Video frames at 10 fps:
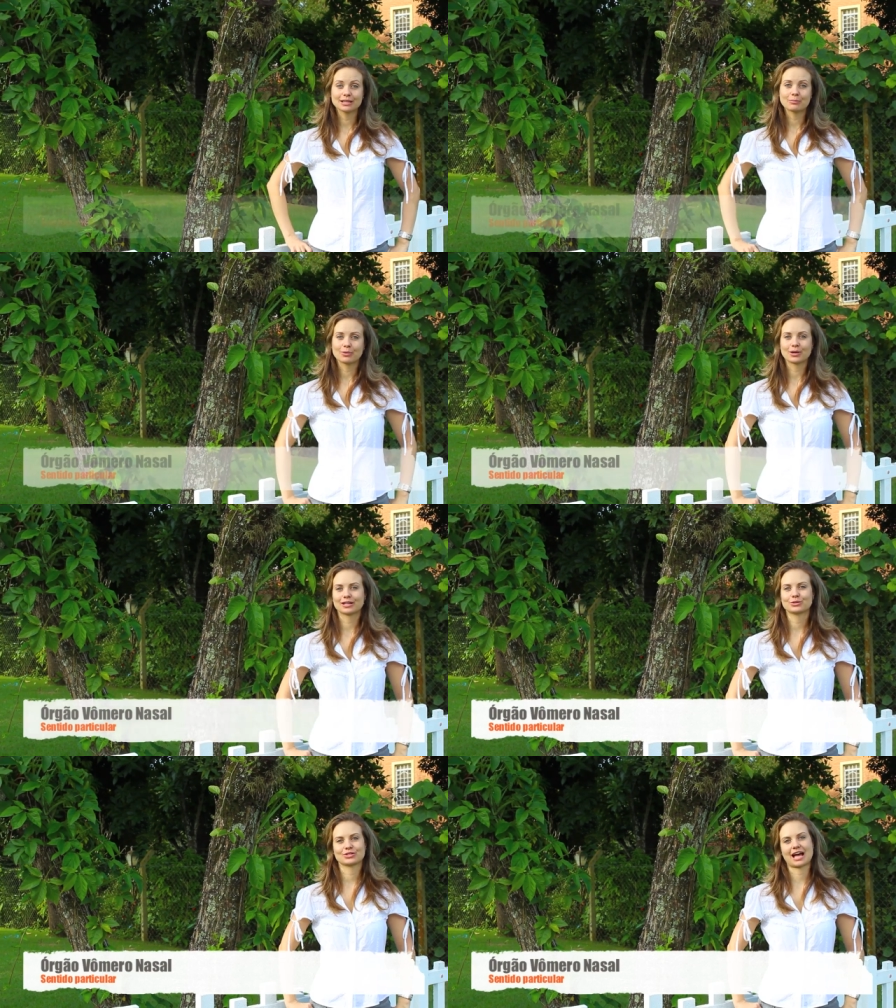da
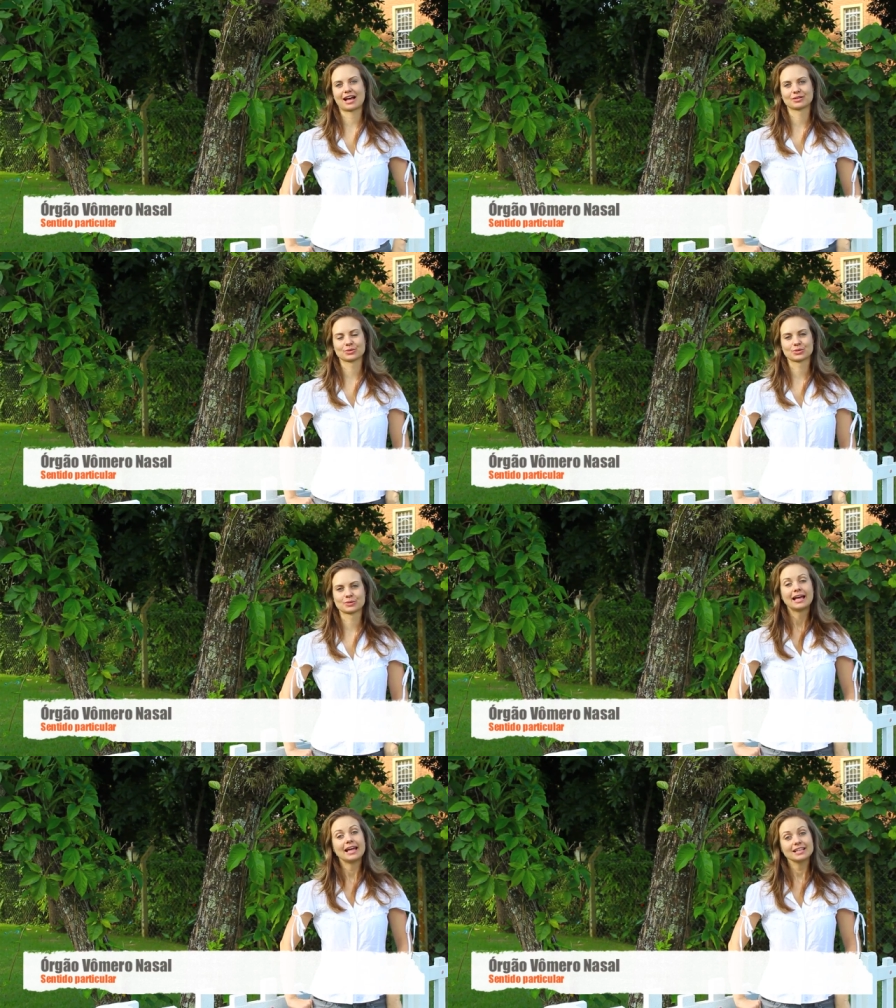boca dos
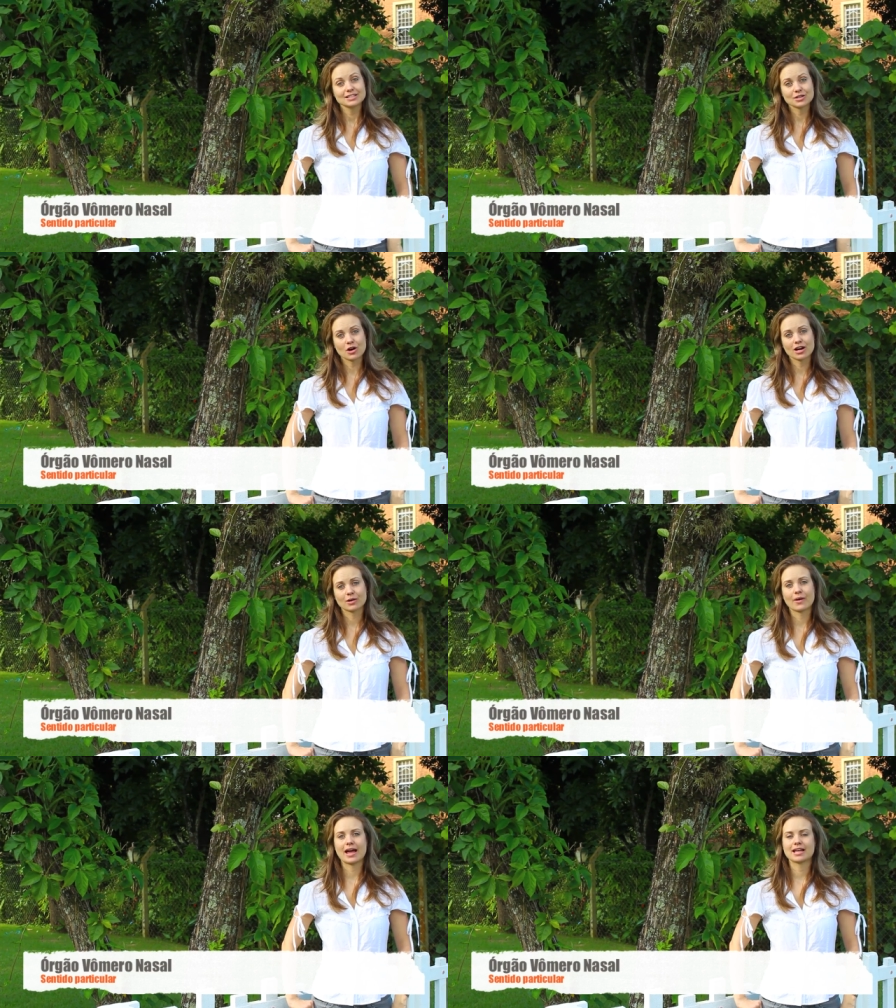gatos. Esse
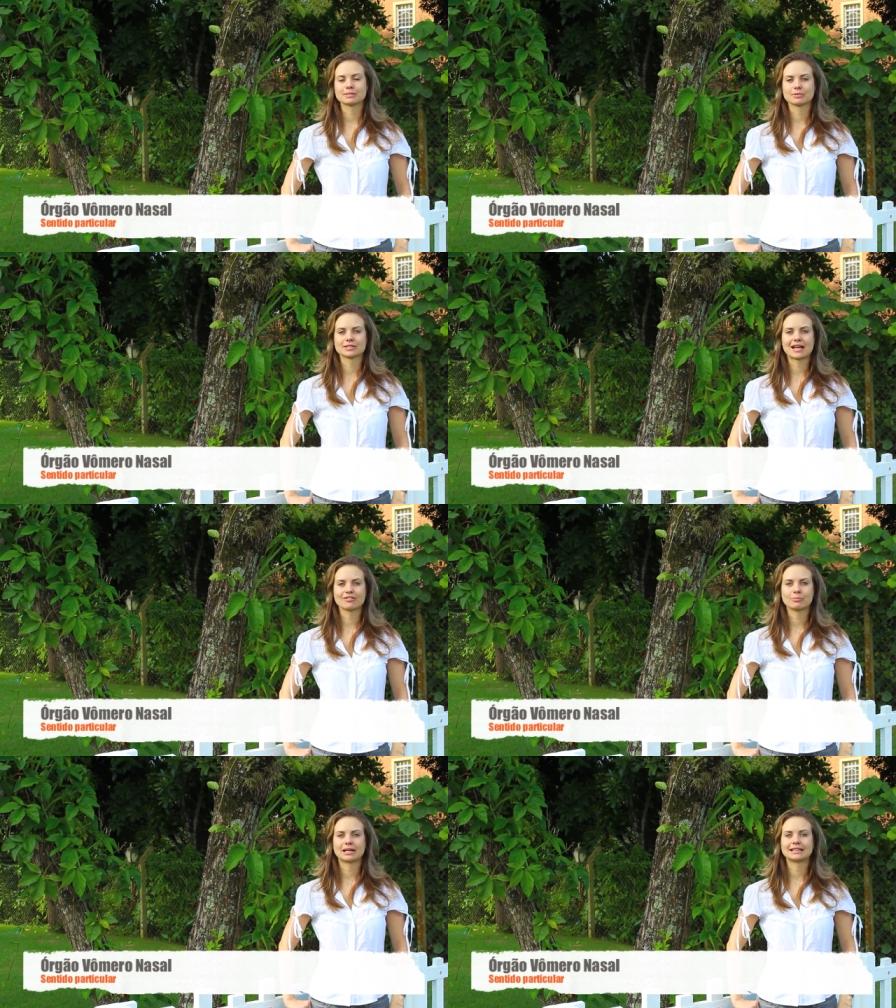órgão é
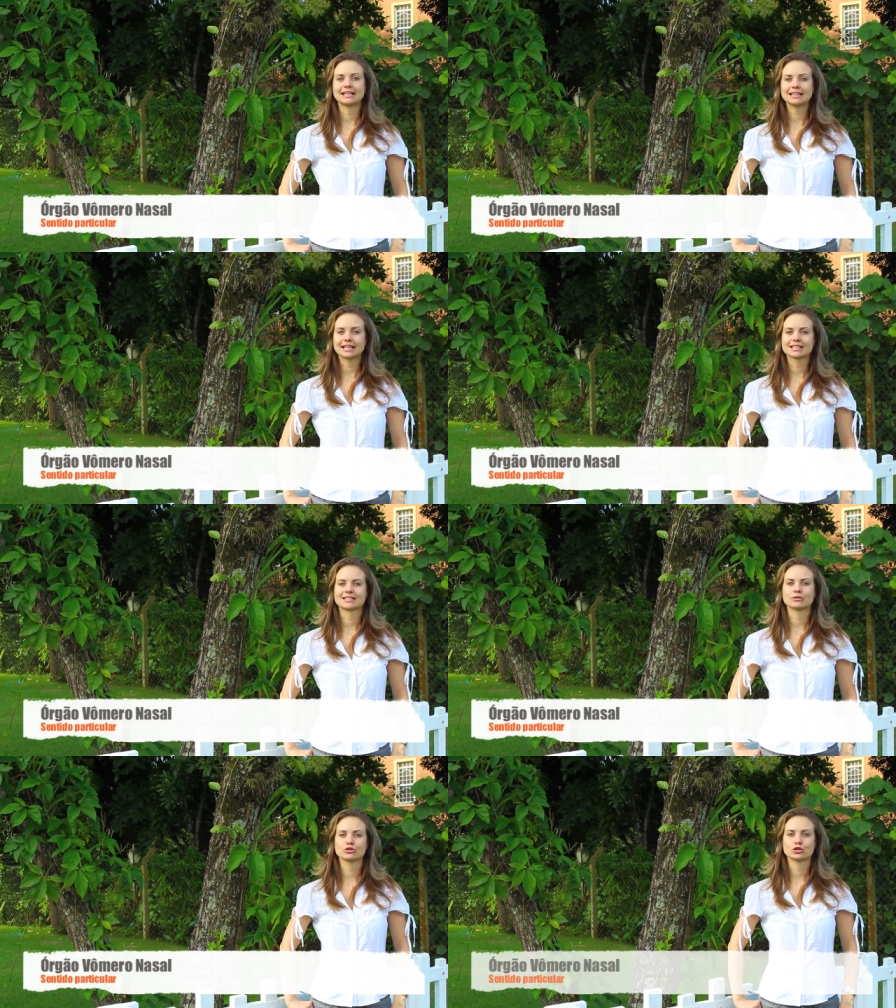responsável pela
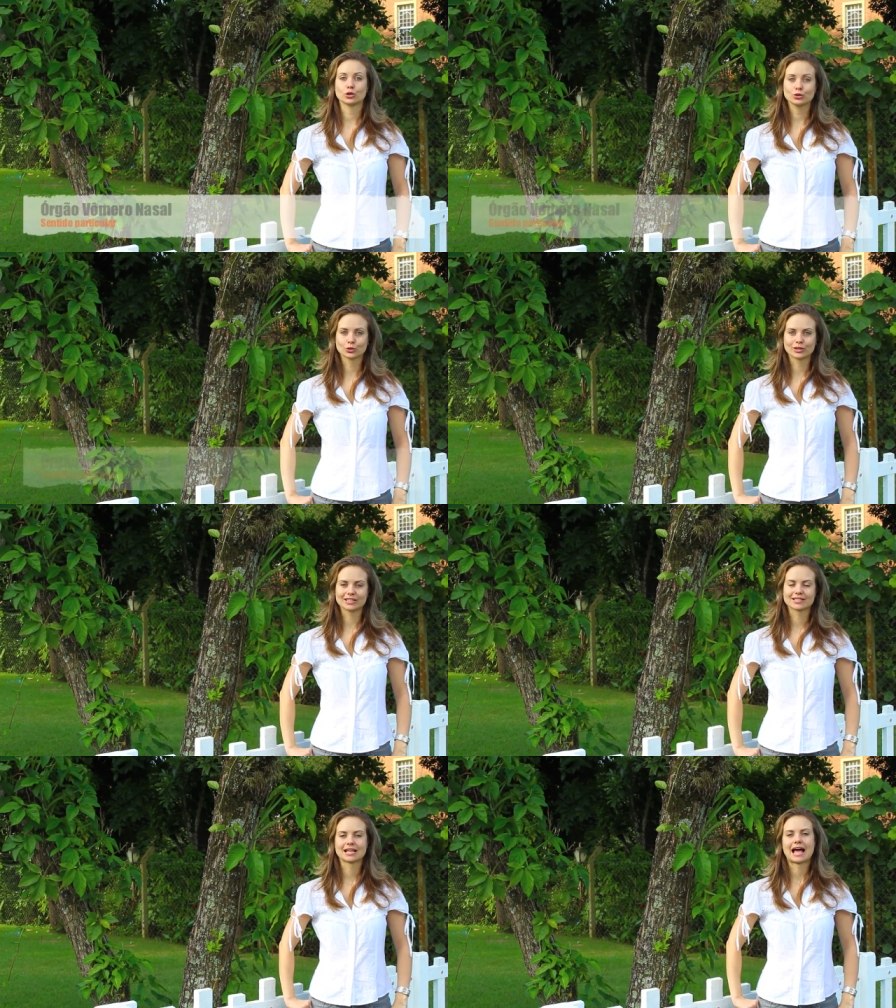detecção de
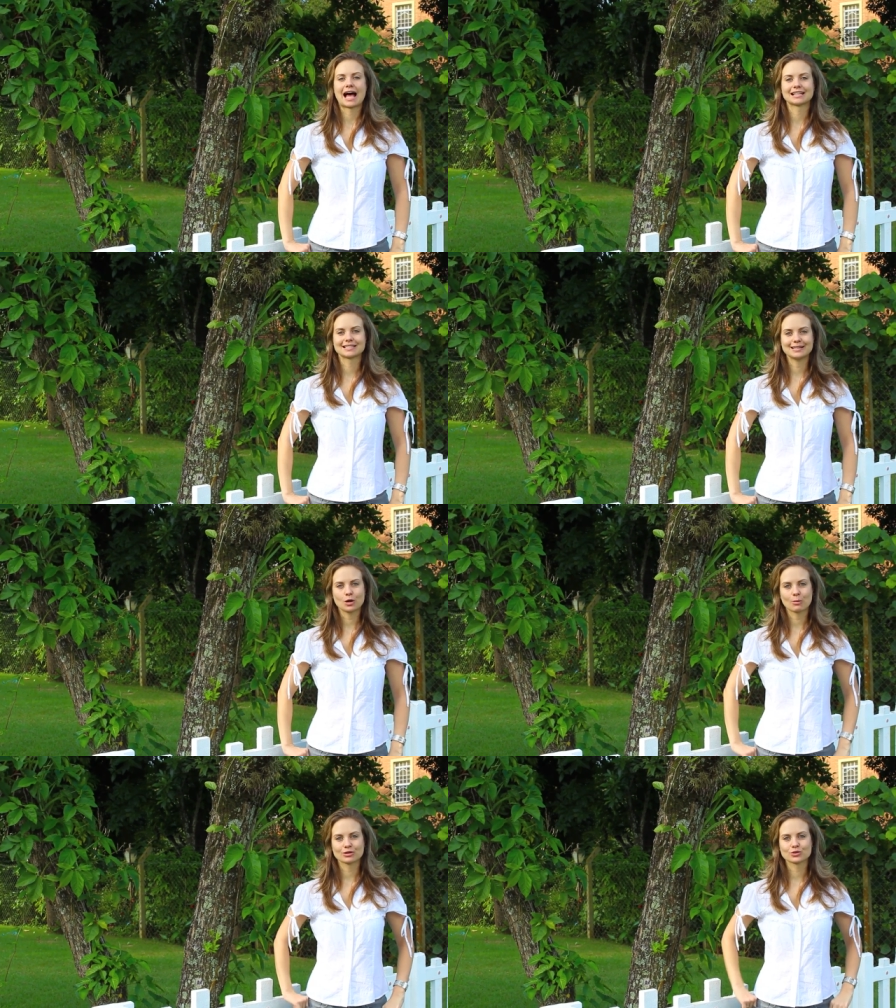odores,
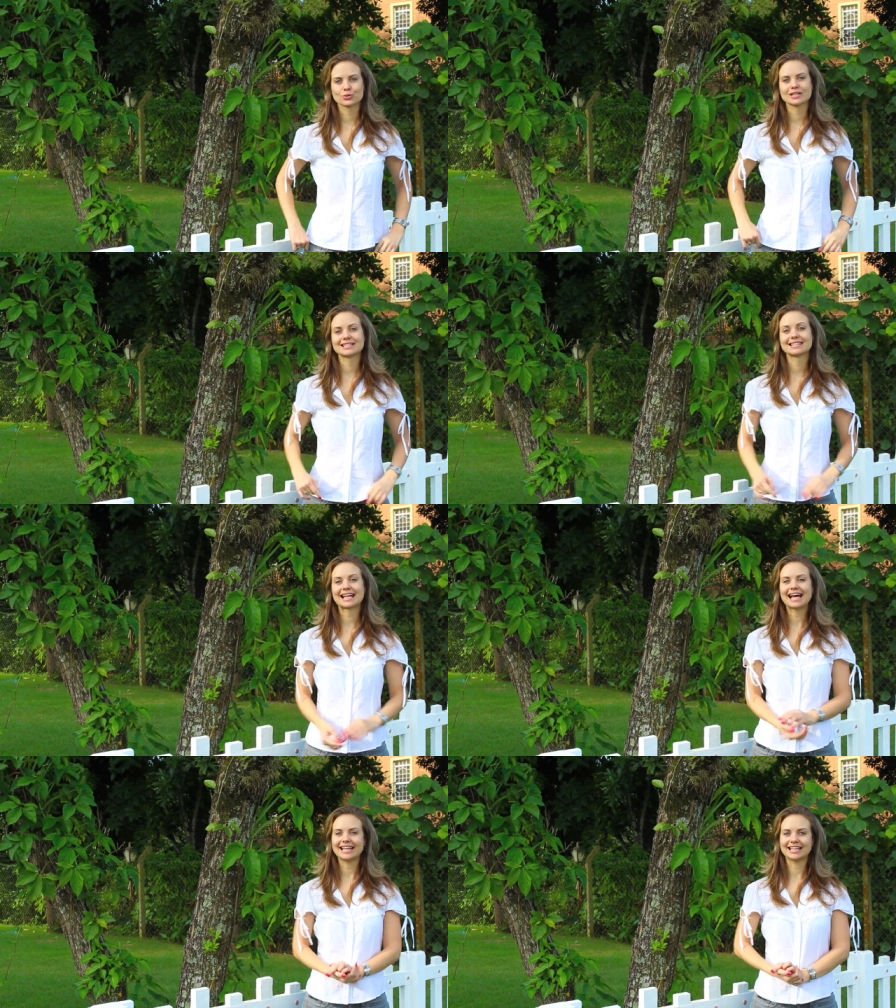assim como as suas
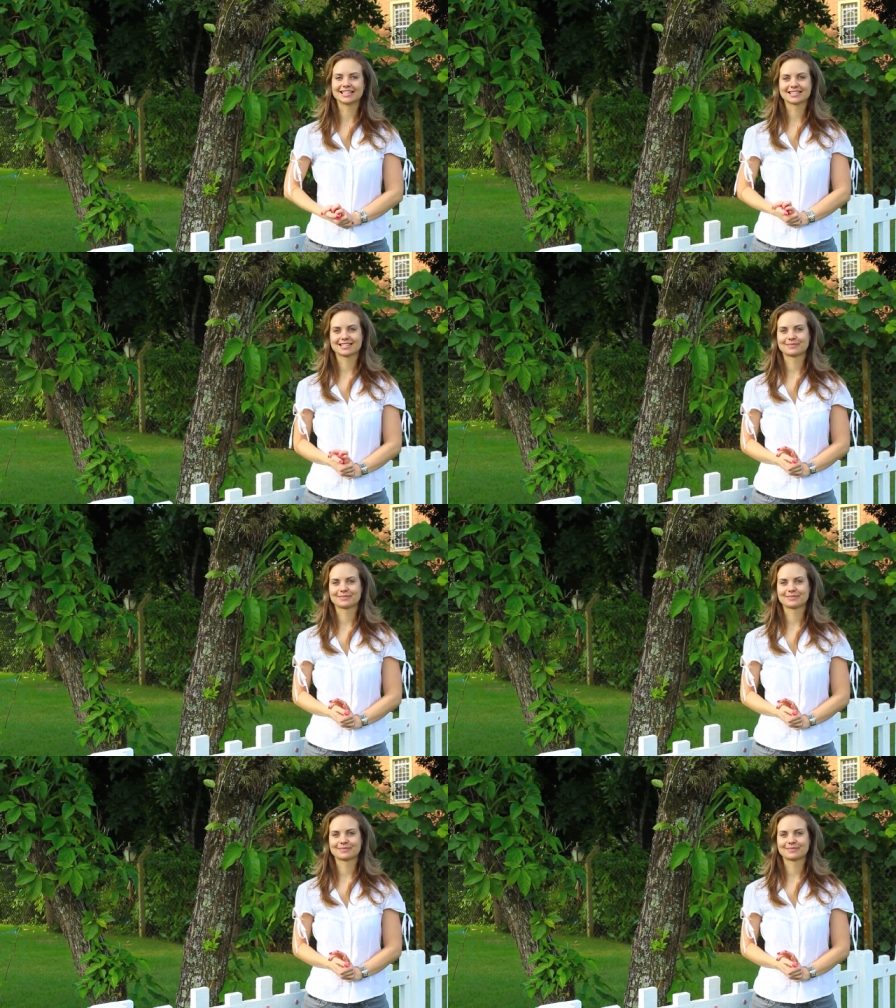narinas.